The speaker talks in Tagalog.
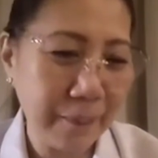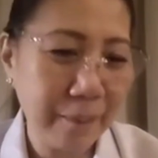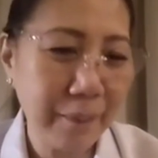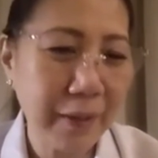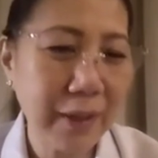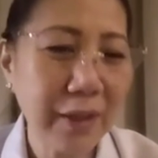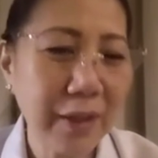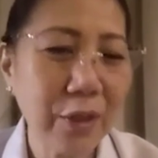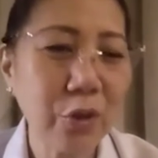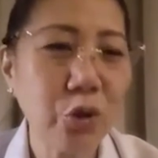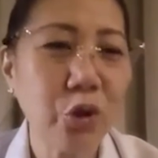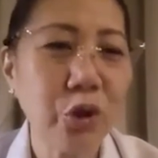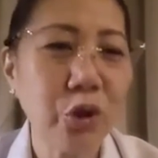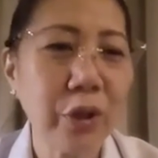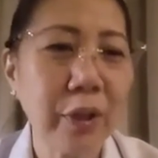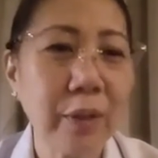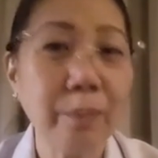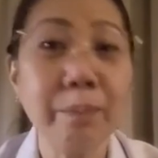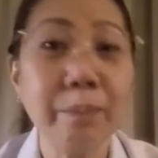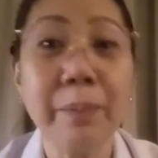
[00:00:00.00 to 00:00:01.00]

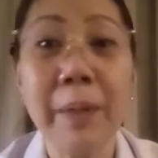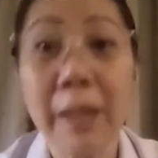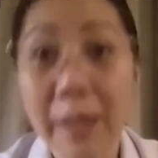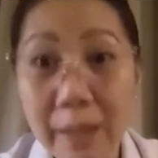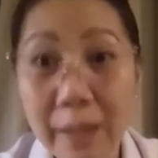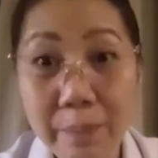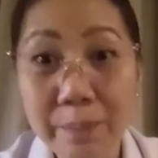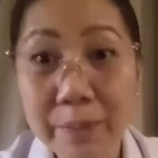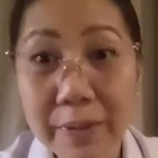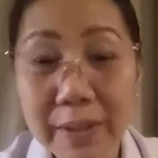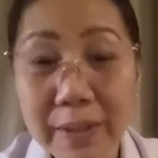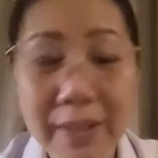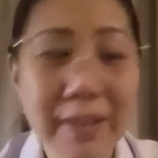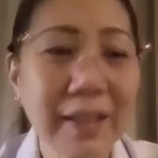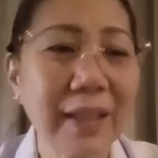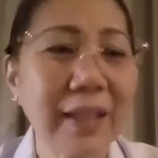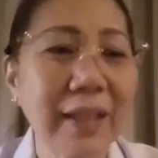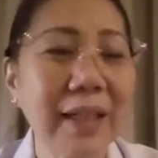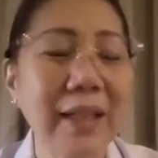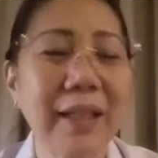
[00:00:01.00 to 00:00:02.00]
magkaroon ng believe sa
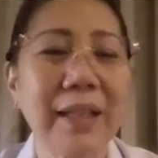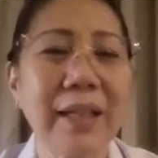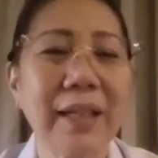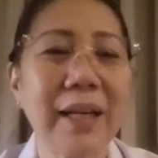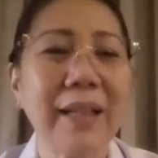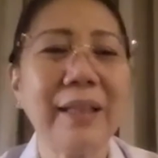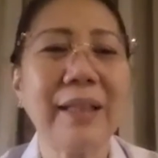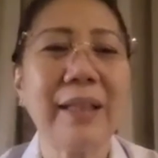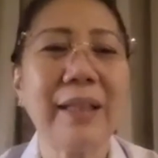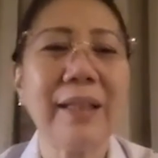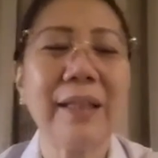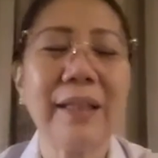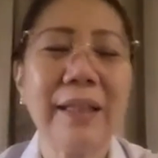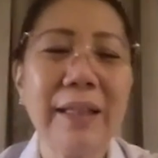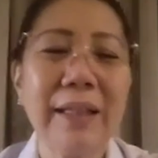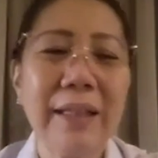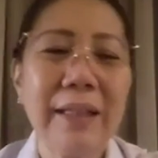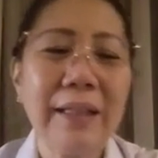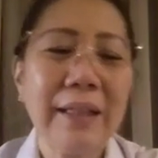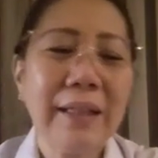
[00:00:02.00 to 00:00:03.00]
sarili natin
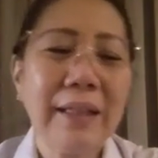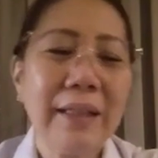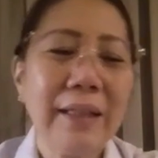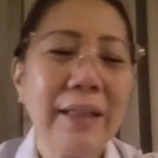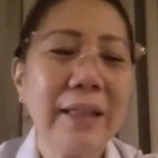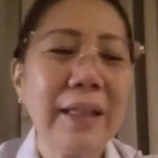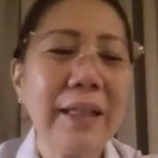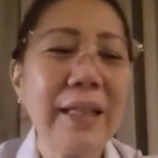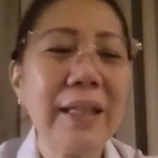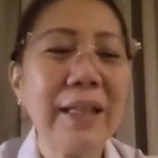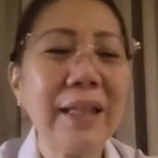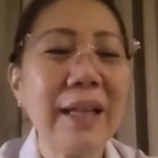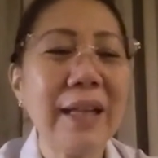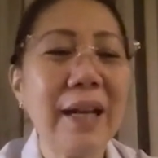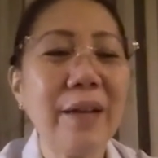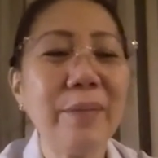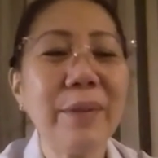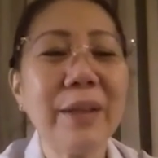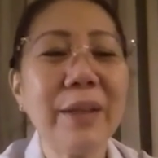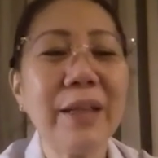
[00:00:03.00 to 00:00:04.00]
na
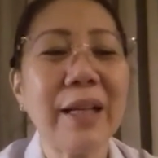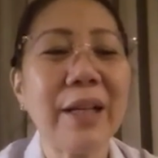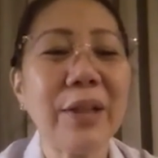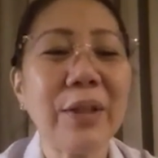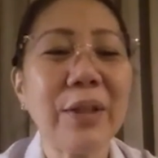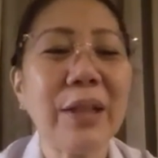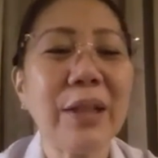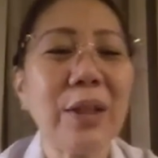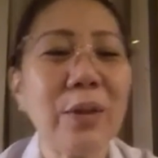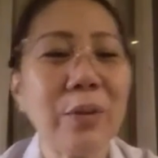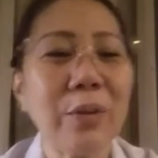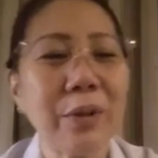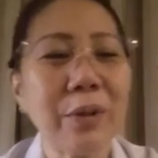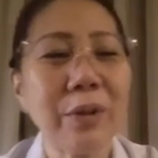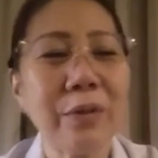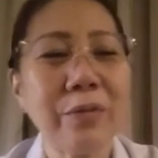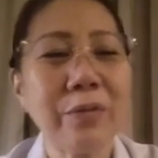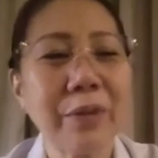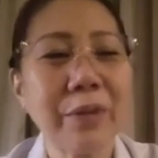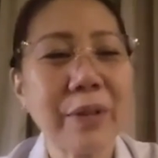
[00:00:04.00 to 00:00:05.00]
ginagamit tayo ni
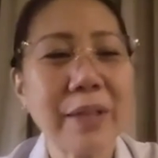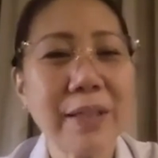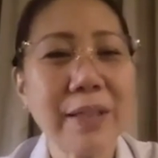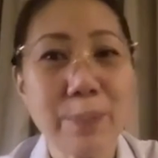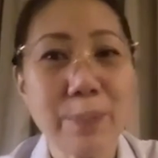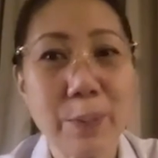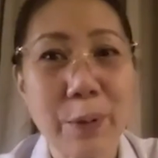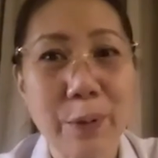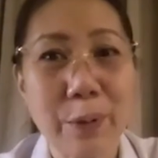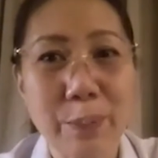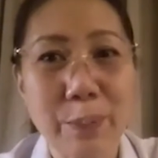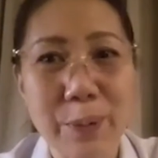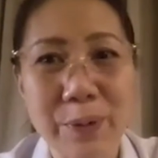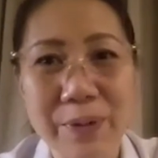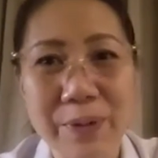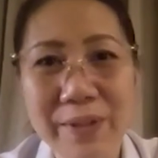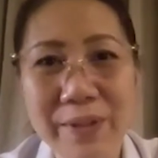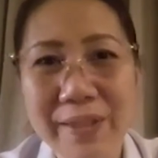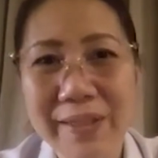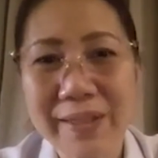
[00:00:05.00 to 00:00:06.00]
Lord for His
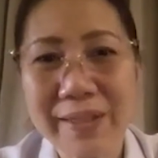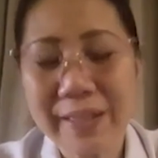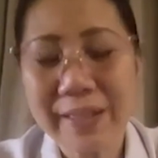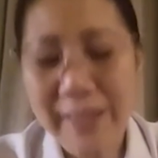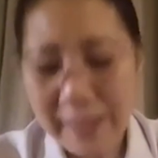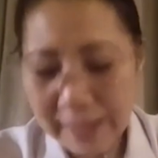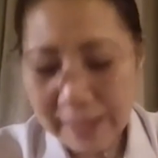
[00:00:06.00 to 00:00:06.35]
purpose.